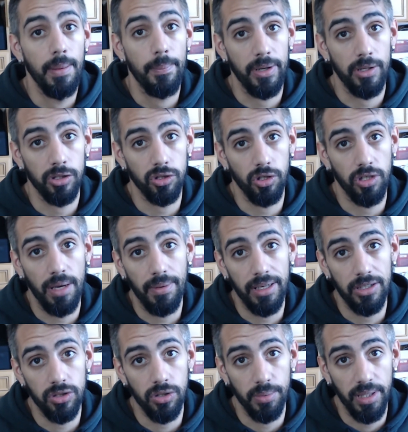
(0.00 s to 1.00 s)
Pero esto ya
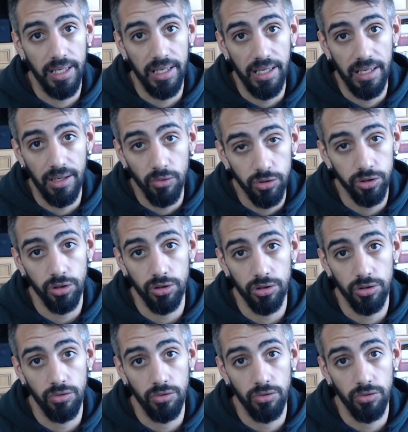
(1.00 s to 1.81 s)
va sobre gustos.